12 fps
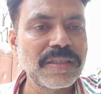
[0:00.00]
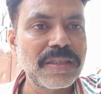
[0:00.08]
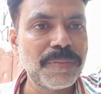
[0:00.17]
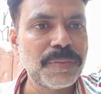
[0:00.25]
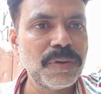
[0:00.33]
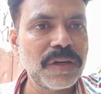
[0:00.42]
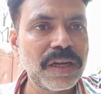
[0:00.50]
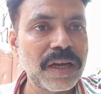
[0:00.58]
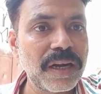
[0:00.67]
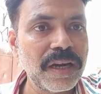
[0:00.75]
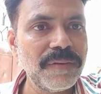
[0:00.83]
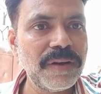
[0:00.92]
सपोर्ट
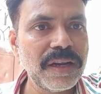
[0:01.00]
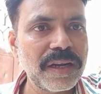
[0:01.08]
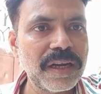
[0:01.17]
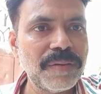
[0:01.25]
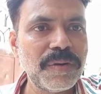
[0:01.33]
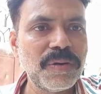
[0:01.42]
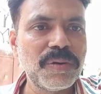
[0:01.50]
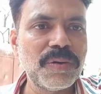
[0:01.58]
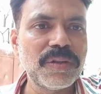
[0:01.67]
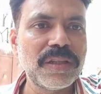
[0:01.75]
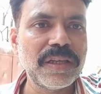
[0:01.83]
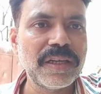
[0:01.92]
करने वाले कम लोग
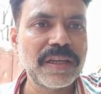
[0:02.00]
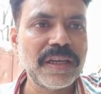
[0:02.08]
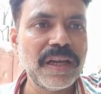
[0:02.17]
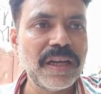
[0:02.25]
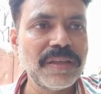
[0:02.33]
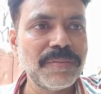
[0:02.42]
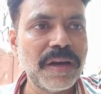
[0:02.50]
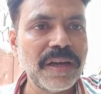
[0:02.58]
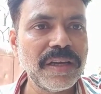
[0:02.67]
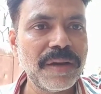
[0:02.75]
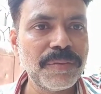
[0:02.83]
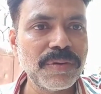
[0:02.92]
होते हैं कि आज
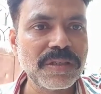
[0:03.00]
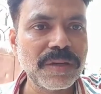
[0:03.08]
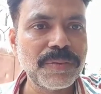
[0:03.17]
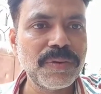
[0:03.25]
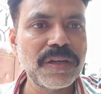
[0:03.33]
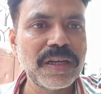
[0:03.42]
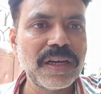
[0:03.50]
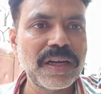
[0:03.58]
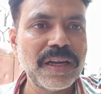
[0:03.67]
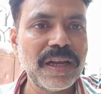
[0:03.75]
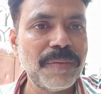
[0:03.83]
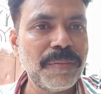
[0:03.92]
भाई आपको सपोर्ट कर
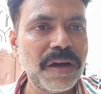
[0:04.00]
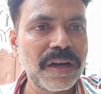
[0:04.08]
रहे हैं आप